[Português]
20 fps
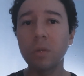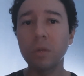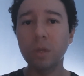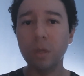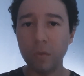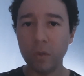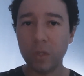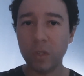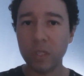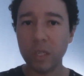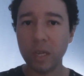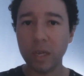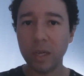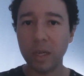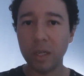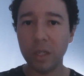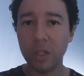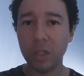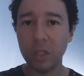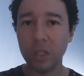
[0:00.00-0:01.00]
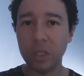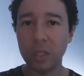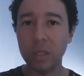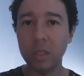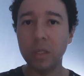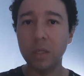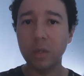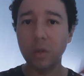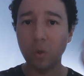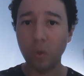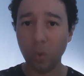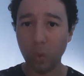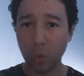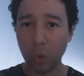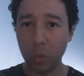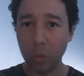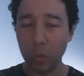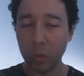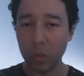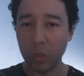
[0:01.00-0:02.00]
que você acredita
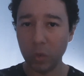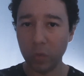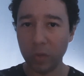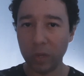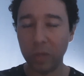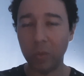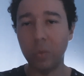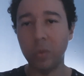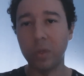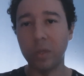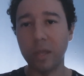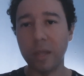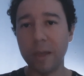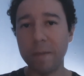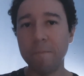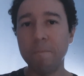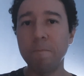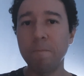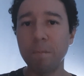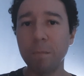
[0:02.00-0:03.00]
como seu valor. Né?